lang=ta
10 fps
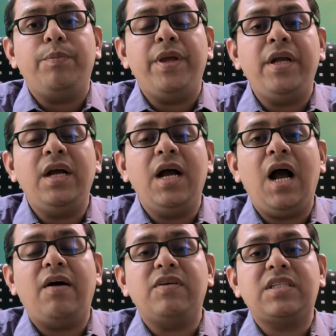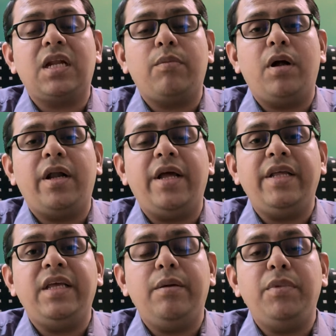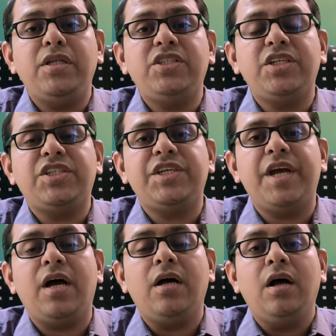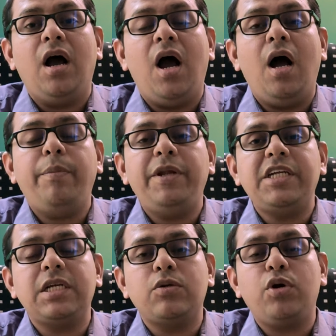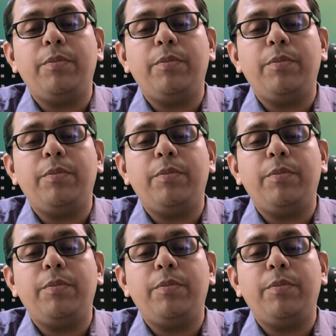மிக அவசரமான எமர்ஜென்சியாக ஆப்ரேஷன் கூட